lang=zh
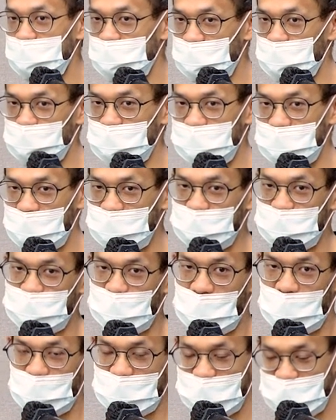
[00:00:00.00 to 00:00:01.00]
那我们现在就是
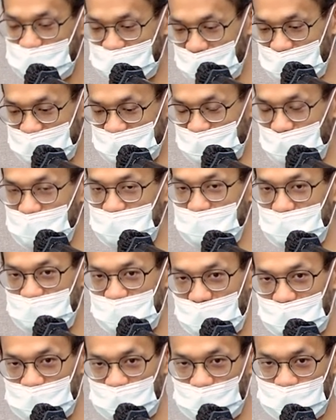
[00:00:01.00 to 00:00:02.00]
把这三个专案资料
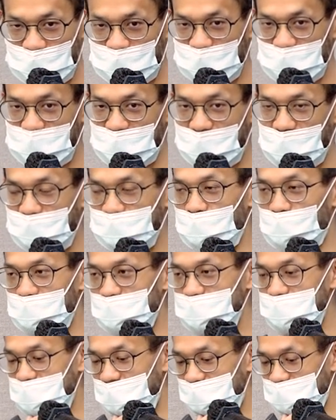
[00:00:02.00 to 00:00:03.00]
夹，通通都塞在同一
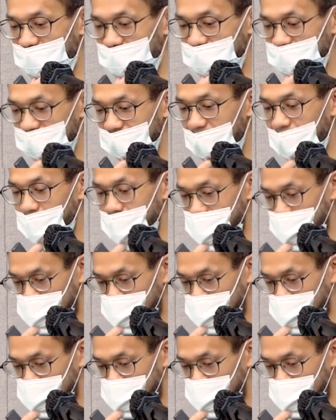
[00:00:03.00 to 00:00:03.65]
个资料夹底下。